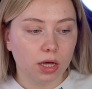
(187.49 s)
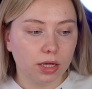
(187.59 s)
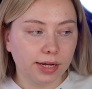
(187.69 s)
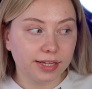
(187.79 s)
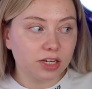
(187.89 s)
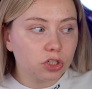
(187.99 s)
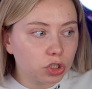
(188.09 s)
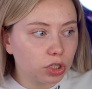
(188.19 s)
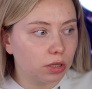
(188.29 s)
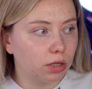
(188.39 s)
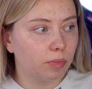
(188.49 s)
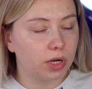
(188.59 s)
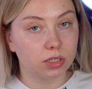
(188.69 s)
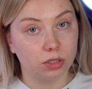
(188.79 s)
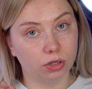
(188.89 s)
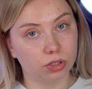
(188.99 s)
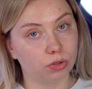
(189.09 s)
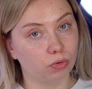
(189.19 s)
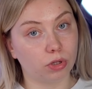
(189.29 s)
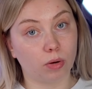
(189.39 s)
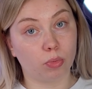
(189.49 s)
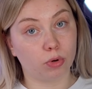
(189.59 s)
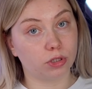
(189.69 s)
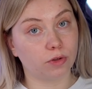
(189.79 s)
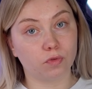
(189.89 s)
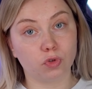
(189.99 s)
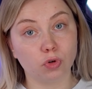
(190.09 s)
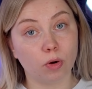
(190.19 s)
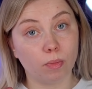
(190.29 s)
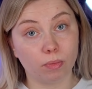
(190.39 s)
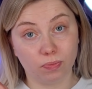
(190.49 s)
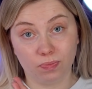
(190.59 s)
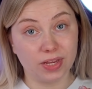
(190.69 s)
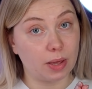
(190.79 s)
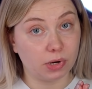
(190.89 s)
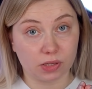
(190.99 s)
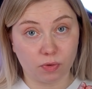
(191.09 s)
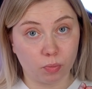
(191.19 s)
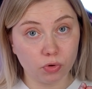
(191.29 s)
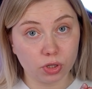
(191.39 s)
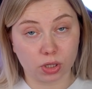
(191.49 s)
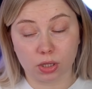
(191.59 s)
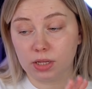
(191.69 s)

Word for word: И, конечно же, на базе NYX, ну там просто все намертво будет,